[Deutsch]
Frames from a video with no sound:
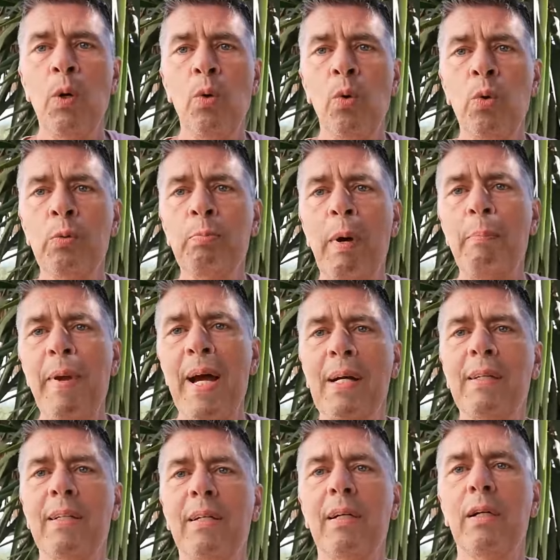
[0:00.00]
Und man
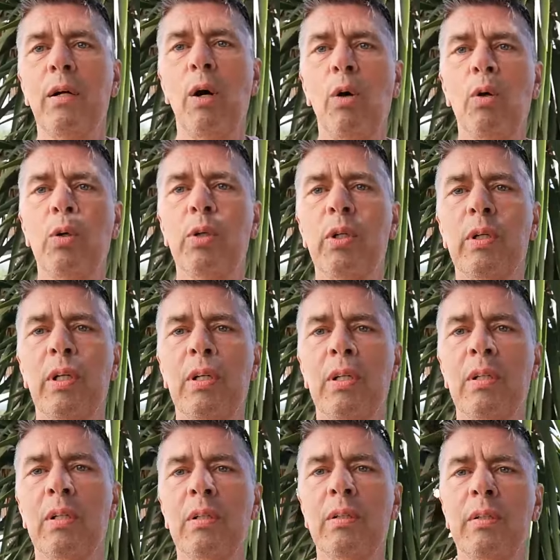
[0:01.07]
merkt
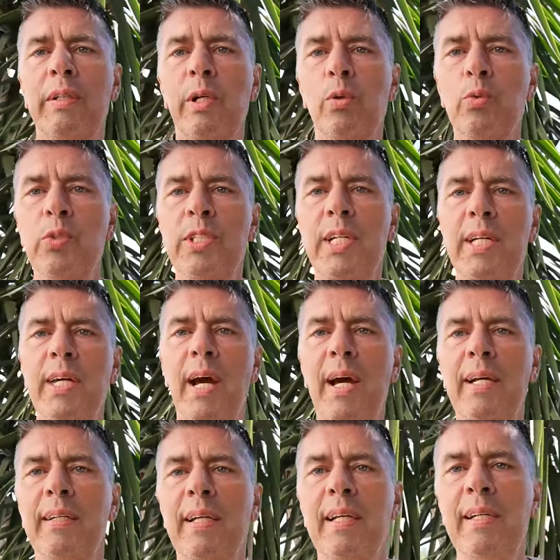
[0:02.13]
auch, die
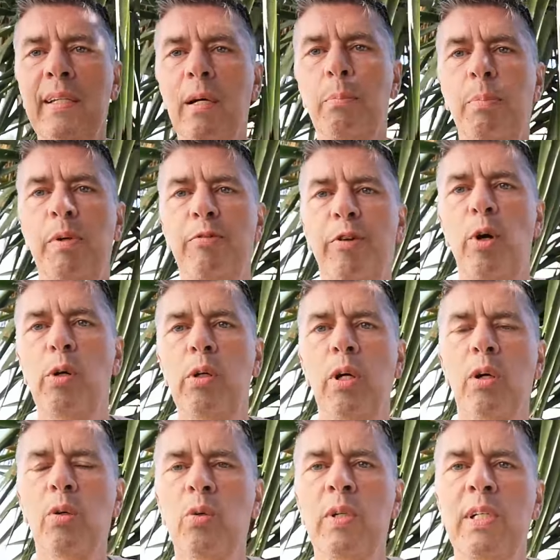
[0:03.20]
Unsicherheit in der
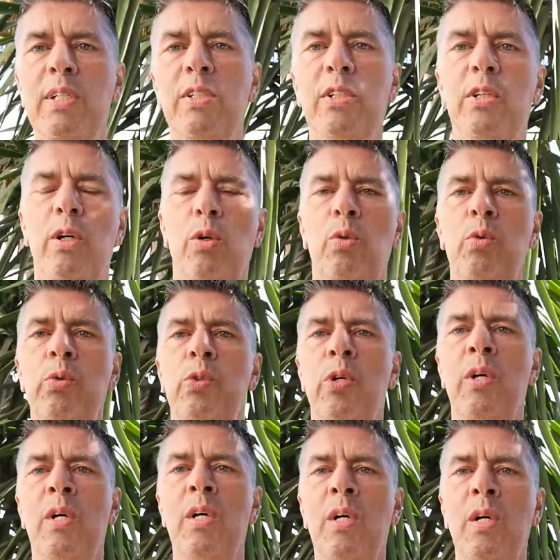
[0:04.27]
Bevölkerung ist groß